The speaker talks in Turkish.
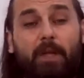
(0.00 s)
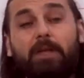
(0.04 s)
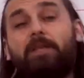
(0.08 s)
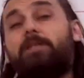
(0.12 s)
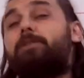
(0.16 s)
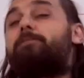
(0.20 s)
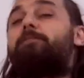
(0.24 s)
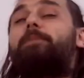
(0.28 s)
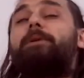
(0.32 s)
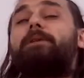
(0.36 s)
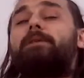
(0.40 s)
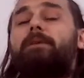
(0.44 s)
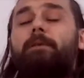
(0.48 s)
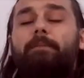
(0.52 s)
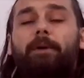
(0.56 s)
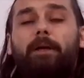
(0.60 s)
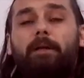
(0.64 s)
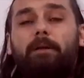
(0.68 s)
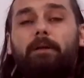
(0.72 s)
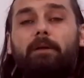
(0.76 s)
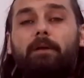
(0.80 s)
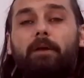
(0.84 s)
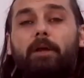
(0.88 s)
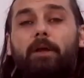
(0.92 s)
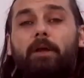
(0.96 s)
Hiçbir zaman
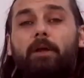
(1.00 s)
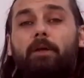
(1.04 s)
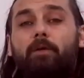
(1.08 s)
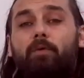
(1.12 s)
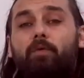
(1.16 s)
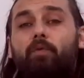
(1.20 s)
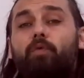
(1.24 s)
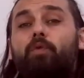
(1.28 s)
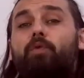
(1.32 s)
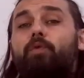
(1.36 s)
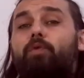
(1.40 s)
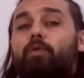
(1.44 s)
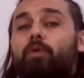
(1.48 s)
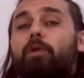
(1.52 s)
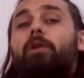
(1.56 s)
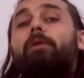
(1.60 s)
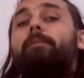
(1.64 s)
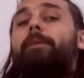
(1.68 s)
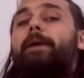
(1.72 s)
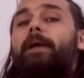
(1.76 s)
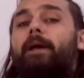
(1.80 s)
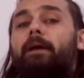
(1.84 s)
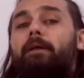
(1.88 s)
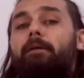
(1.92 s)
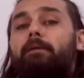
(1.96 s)
ünlü
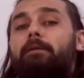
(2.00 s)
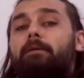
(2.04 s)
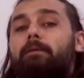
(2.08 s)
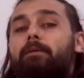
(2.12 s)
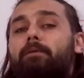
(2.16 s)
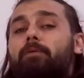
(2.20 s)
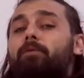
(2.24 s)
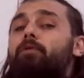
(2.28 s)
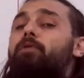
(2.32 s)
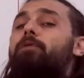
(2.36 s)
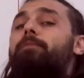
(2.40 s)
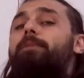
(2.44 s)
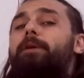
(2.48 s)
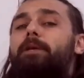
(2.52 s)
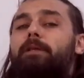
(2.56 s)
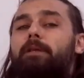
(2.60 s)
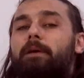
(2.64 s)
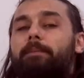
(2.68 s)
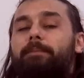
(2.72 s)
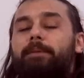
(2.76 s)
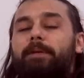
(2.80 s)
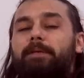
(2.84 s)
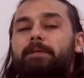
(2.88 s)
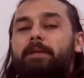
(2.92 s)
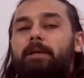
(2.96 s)
olamayan, ünlü bir
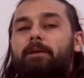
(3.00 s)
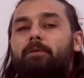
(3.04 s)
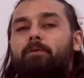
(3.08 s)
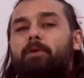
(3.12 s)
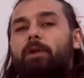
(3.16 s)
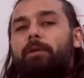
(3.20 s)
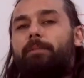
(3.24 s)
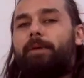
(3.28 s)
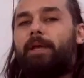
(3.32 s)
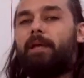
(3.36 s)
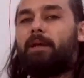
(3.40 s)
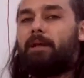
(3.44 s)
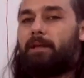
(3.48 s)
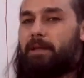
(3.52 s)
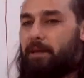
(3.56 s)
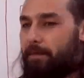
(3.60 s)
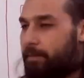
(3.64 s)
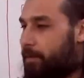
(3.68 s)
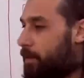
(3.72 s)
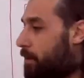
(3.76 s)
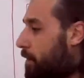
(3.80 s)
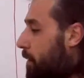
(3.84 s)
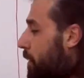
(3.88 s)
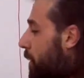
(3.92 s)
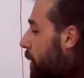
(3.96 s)
kitap yazarı olamayan
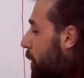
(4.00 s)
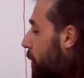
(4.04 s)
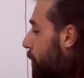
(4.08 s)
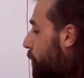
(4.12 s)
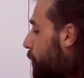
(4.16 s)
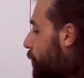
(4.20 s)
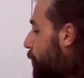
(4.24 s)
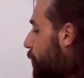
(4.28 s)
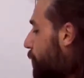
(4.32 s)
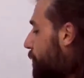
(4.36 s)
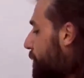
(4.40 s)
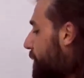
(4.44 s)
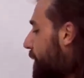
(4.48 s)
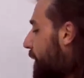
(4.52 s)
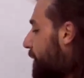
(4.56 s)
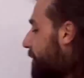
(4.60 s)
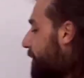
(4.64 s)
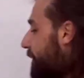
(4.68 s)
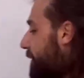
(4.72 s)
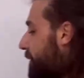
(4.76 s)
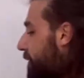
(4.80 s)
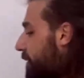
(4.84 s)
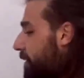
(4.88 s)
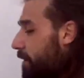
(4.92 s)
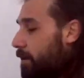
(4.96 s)
adamın bütün
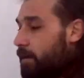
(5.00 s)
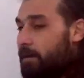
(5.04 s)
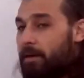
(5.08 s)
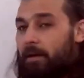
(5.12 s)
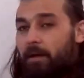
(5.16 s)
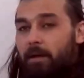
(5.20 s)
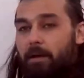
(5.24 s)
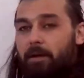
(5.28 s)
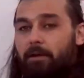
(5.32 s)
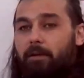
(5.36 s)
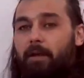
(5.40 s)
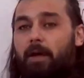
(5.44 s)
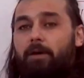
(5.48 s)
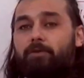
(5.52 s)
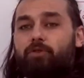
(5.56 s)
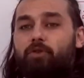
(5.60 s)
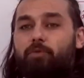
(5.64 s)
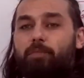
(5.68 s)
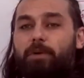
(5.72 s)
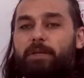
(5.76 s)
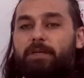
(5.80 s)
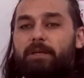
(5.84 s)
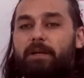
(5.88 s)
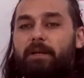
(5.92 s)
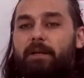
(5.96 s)
servetini daha
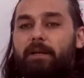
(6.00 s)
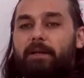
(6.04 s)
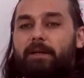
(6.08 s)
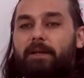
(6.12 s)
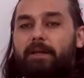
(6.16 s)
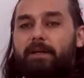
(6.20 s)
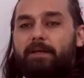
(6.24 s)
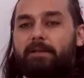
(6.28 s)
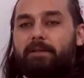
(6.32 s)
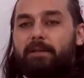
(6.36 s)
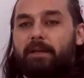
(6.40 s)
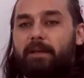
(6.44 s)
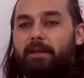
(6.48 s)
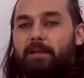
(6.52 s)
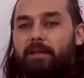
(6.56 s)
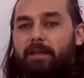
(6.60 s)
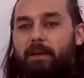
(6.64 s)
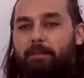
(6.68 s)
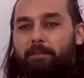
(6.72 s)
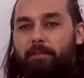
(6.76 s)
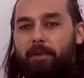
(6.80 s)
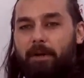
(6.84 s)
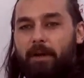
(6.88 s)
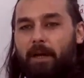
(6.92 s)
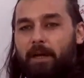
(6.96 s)
önce başkalarının yazdığı
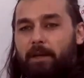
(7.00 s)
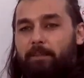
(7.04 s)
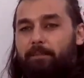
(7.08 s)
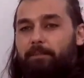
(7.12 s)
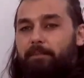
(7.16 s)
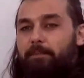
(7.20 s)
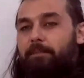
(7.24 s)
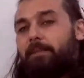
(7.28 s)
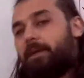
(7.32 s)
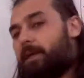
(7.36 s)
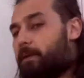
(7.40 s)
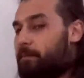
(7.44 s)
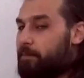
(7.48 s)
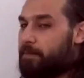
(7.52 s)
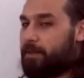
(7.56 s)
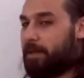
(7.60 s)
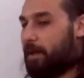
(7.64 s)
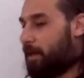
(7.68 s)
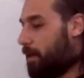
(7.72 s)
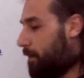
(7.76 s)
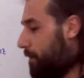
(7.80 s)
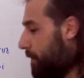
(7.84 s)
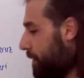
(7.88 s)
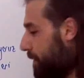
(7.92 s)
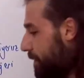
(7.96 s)
kitapları alıp
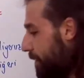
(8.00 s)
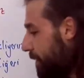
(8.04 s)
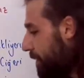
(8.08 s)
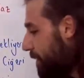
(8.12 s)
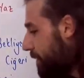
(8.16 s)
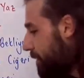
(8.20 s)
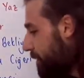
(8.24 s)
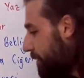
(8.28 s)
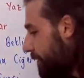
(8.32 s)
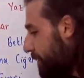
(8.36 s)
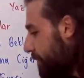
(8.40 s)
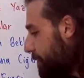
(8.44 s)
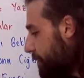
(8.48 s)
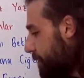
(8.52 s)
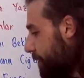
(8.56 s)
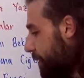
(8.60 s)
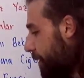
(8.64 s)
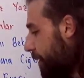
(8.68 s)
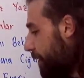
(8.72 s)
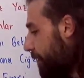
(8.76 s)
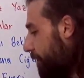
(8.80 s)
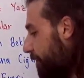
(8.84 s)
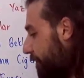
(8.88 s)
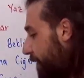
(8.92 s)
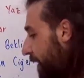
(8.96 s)
imzalaması anlatılır.
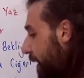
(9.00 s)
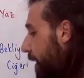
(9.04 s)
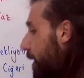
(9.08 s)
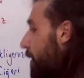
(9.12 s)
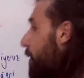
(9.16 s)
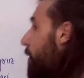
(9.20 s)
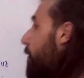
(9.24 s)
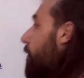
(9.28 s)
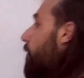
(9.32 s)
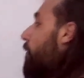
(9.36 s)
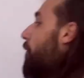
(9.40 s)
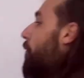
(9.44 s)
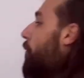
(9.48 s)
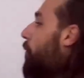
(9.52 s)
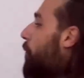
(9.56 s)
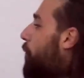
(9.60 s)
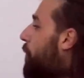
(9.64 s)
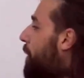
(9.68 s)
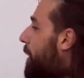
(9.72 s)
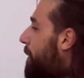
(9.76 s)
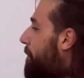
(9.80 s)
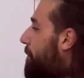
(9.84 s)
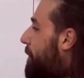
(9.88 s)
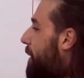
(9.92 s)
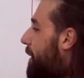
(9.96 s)
Ve
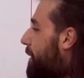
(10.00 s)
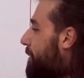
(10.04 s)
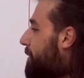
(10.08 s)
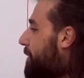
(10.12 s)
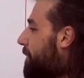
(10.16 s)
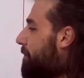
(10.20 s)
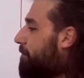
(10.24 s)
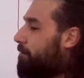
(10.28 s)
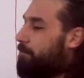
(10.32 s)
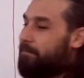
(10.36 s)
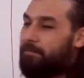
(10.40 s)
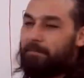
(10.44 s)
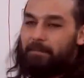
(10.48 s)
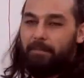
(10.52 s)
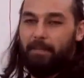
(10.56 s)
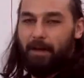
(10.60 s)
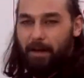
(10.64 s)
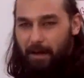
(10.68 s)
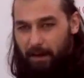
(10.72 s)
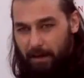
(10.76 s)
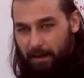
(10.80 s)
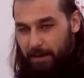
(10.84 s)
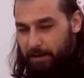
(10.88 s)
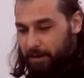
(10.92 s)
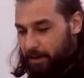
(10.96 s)
önemli adam.
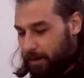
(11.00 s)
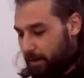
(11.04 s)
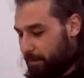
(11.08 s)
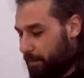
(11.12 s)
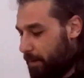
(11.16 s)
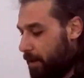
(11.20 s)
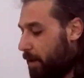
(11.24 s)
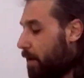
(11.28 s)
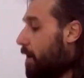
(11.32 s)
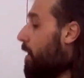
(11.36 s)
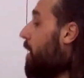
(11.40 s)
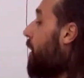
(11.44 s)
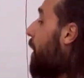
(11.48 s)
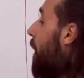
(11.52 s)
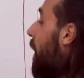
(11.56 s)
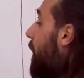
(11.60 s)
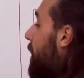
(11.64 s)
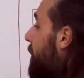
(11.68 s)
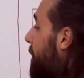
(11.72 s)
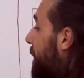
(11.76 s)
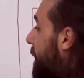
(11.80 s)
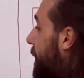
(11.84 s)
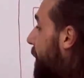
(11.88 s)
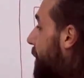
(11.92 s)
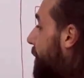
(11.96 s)
Anlaştık mı?
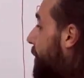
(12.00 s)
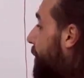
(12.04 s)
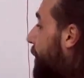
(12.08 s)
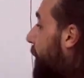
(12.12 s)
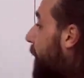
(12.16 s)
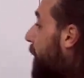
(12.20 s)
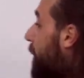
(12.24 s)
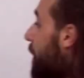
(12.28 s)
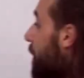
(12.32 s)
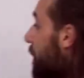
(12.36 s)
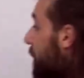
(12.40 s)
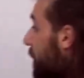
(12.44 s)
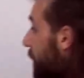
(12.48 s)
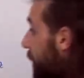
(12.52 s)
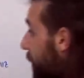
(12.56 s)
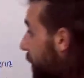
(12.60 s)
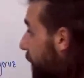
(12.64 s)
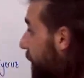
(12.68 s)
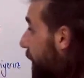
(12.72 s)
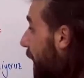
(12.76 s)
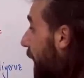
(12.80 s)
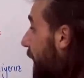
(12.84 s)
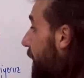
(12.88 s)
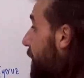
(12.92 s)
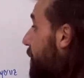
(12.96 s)
Hadi bakalım.
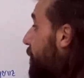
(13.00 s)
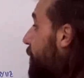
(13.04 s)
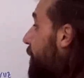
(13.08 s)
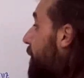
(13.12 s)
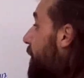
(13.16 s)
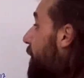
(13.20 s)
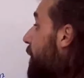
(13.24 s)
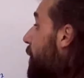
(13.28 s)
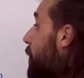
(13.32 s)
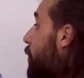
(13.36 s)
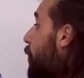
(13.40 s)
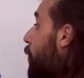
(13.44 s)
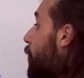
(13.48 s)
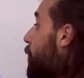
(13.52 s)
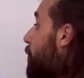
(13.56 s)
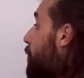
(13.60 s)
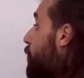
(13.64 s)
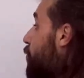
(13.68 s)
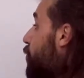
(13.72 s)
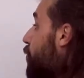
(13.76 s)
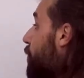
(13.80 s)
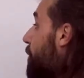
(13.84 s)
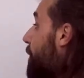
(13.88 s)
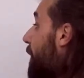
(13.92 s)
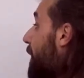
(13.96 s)
Hikayeciliğini
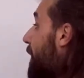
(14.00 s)
görmüştük.